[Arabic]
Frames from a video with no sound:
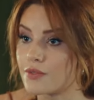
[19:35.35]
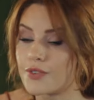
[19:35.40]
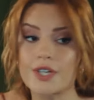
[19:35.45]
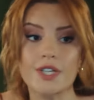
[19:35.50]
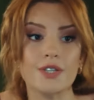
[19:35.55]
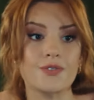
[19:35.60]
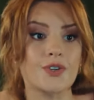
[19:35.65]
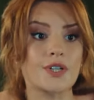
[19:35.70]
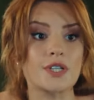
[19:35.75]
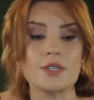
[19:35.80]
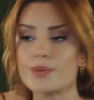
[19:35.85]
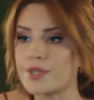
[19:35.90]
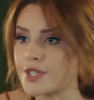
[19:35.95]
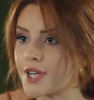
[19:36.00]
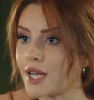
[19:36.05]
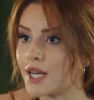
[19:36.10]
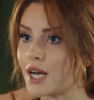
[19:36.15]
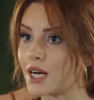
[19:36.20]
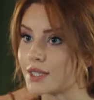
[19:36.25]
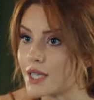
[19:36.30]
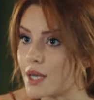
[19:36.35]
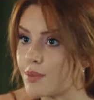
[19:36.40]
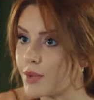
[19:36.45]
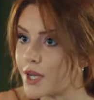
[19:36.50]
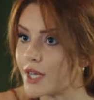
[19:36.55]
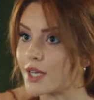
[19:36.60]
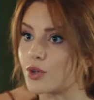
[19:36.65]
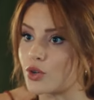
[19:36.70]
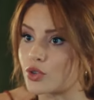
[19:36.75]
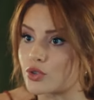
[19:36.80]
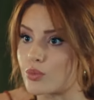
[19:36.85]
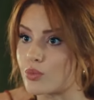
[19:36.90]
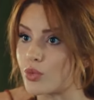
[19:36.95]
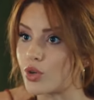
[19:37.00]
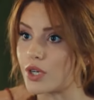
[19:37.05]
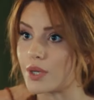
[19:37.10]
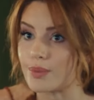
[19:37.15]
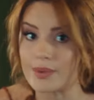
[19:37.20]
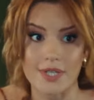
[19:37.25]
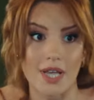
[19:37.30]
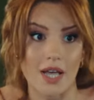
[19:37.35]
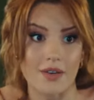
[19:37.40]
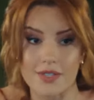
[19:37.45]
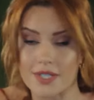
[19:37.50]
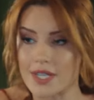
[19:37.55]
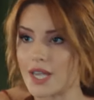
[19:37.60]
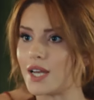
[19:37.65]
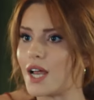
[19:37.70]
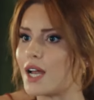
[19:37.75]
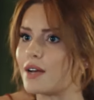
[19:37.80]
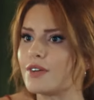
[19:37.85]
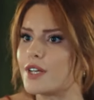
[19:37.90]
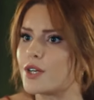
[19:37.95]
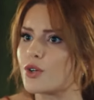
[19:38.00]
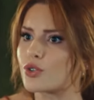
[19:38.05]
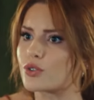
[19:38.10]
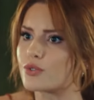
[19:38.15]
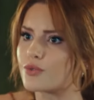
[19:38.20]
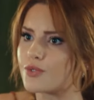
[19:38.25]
كنت نازل فيهم أفكار وتنبيهات ونصايح على أطراف